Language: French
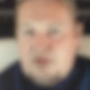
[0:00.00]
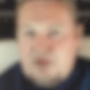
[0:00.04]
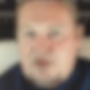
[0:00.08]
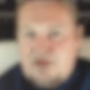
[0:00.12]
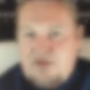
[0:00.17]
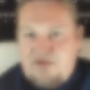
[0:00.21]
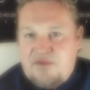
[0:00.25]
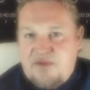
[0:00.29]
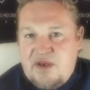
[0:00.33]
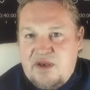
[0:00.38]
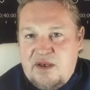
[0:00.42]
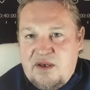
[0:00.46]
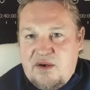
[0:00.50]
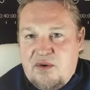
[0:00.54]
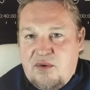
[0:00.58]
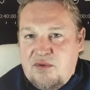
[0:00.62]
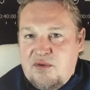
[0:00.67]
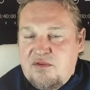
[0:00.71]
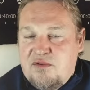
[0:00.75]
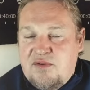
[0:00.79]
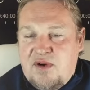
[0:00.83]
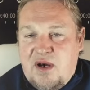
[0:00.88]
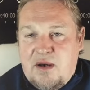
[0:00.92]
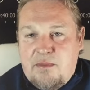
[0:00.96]
d'effets, on
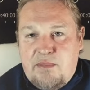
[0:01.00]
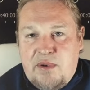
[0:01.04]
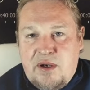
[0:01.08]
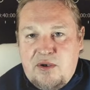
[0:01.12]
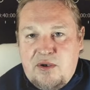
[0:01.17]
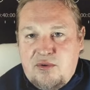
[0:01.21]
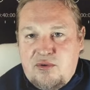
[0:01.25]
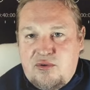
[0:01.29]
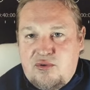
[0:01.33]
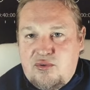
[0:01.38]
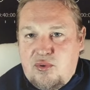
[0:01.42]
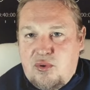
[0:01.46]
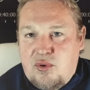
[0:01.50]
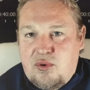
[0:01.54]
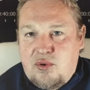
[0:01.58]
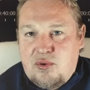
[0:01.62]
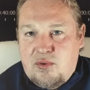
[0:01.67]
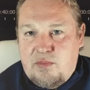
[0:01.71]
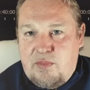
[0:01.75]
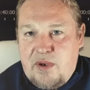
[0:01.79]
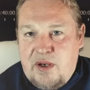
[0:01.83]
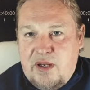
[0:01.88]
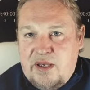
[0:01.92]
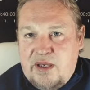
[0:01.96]
ne fera pas le tour
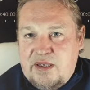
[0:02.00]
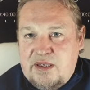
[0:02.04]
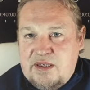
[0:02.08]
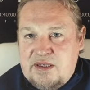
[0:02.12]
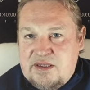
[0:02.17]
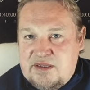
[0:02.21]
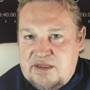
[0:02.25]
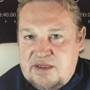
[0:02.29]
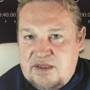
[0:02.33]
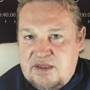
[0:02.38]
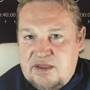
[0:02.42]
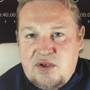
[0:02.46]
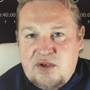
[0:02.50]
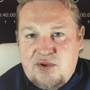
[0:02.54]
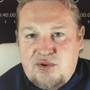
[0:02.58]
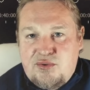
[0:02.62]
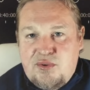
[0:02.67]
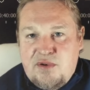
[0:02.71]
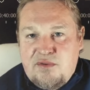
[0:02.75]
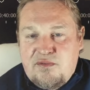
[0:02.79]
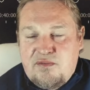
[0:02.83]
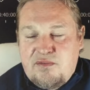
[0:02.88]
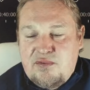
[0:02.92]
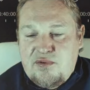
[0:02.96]
complet ici.
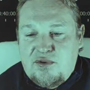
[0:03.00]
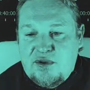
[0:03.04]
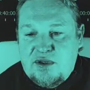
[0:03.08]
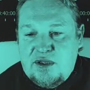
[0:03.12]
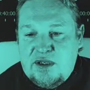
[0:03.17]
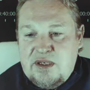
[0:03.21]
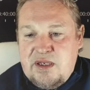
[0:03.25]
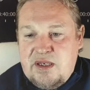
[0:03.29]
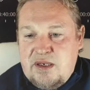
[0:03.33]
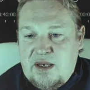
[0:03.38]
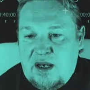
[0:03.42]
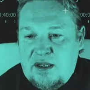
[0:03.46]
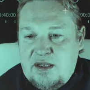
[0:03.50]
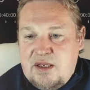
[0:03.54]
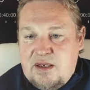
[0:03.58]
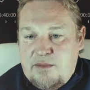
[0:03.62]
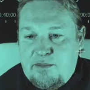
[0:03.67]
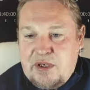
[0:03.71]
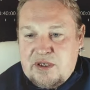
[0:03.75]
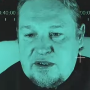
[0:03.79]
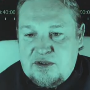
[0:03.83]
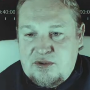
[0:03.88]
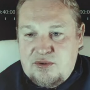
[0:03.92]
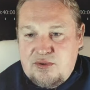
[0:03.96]
Je vais vous donner un
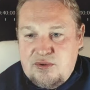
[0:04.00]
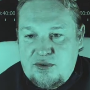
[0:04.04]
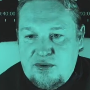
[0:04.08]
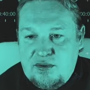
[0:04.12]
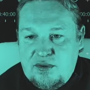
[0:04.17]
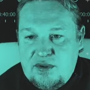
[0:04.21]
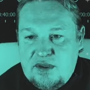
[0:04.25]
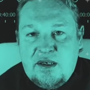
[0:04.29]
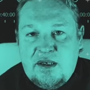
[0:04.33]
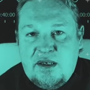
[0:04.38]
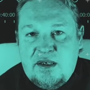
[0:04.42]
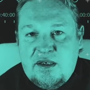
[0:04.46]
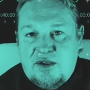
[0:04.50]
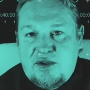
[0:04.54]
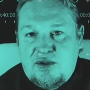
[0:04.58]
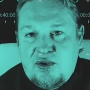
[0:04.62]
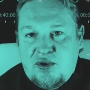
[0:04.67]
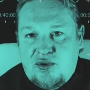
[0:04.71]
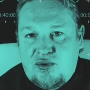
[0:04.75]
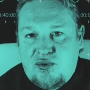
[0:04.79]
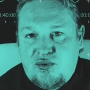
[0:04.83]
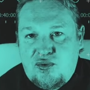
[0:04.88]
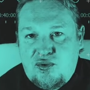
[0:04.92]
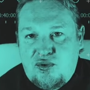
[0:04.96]
aperçu et
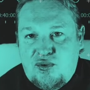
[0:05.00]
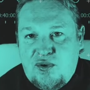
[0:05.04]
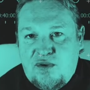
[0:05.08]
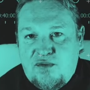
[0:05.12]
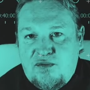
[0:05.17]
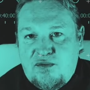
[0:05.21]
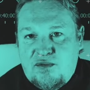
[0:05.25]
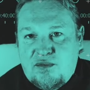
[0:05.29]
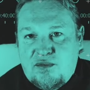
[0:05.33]
surtout je vais vous